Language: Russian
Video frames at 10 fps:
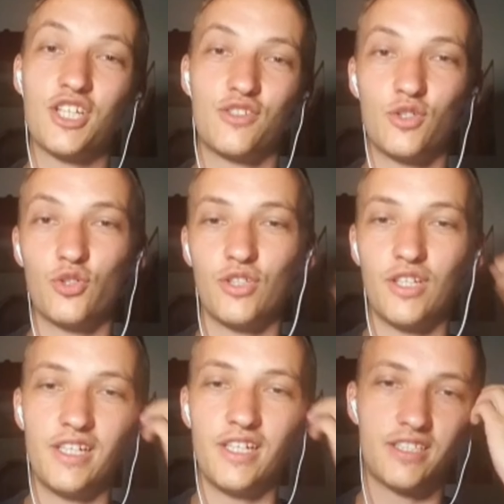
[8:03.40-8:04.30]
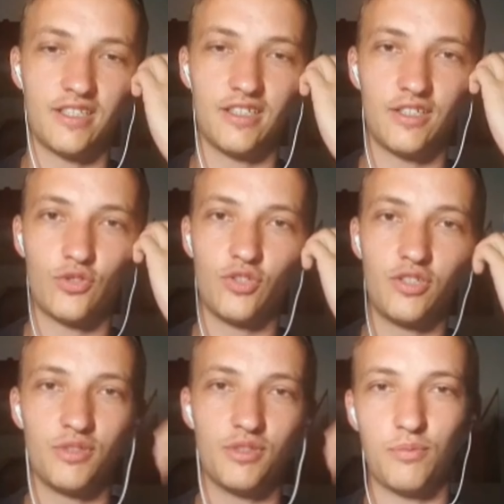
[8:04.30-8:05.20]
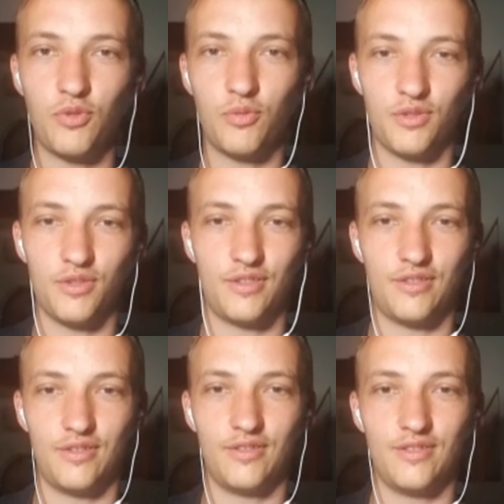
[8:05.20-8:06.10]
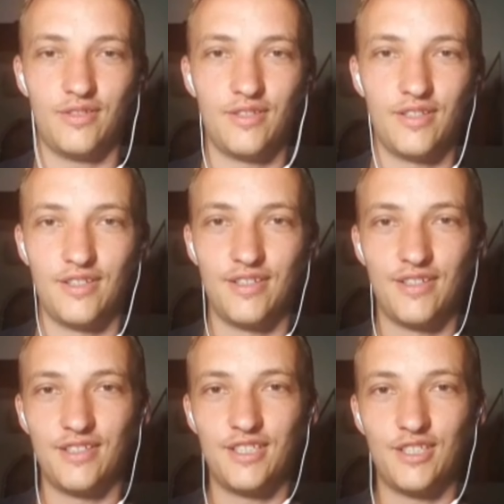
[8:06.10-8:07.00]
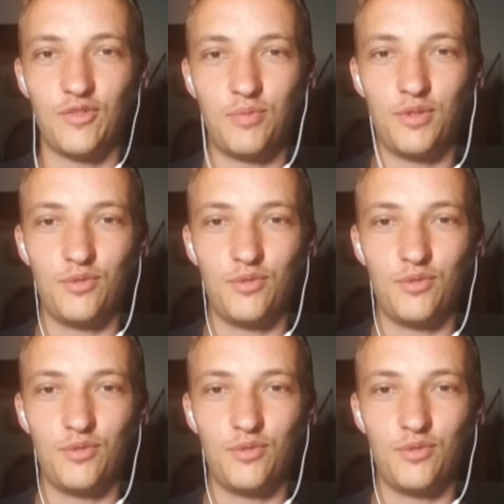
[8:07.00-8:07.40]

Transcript: журналиста э, что тебе запомнилось э, из этого периода?